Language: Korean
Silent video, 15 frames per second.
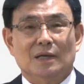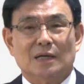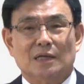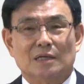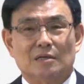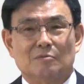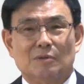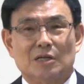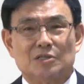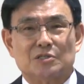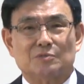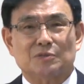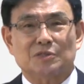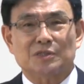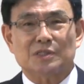하나님의
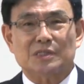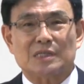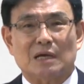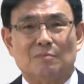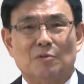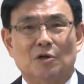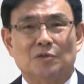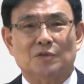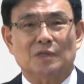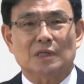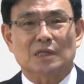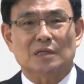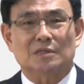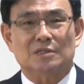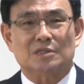말씀은 잠언
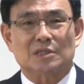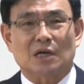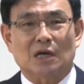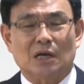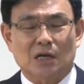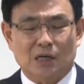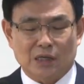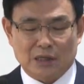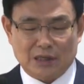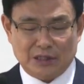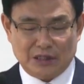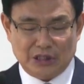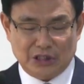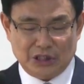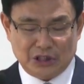1장
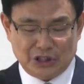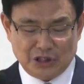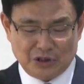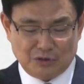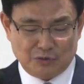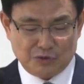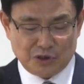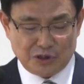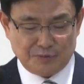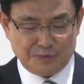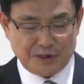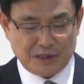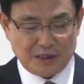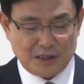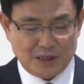
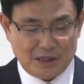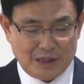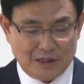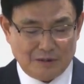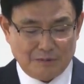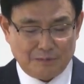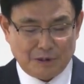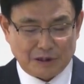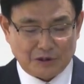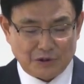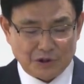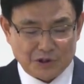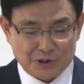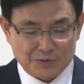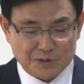29절입니다.
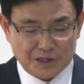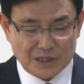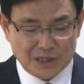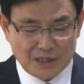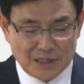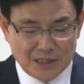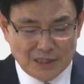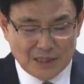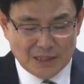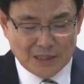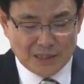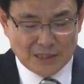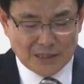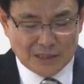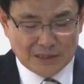받들어 읽습니다.
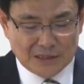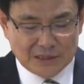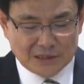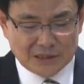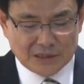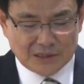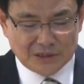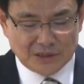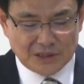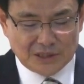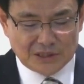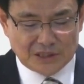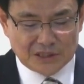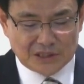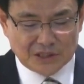이는
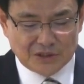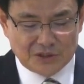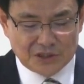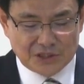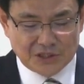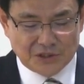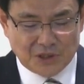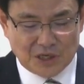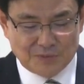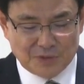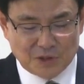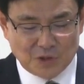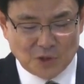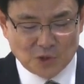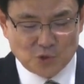그들이 지식을
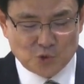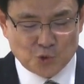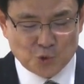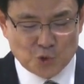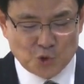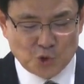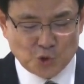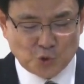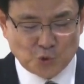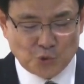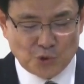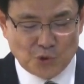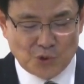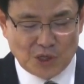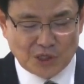싫어하며 주를
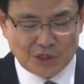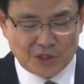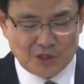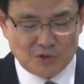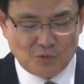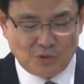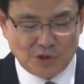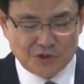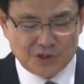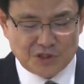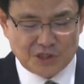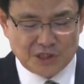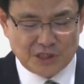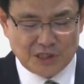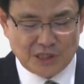두려워하기를
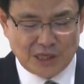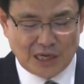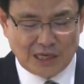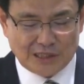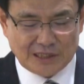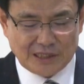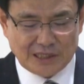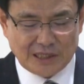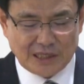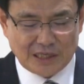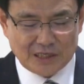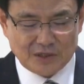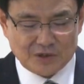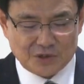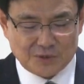원치
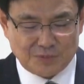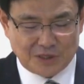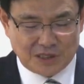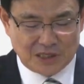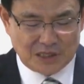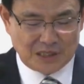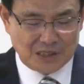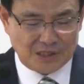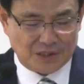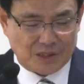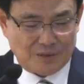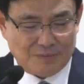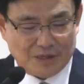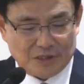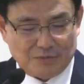아니하였습니다.
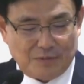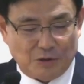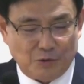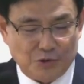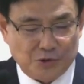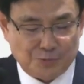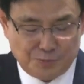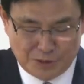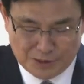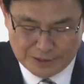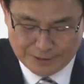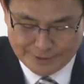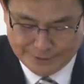이렇게 말씀하고 있습니다.